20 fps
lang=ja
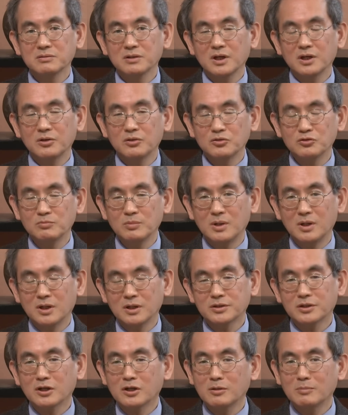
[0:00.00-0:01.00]
内の不満
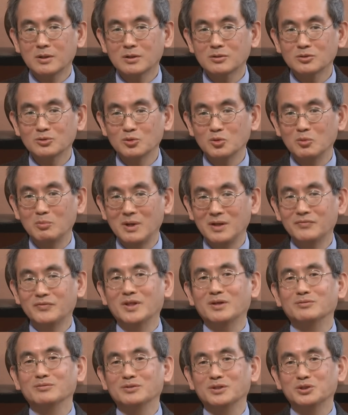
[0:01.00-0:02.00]
が高まるのを待っ
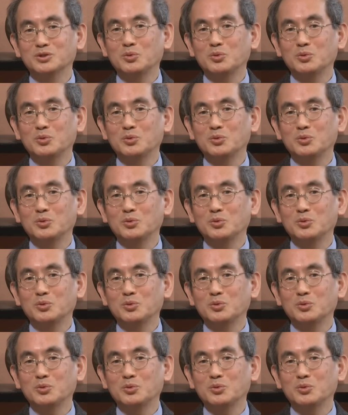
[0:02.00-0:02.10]
ているんで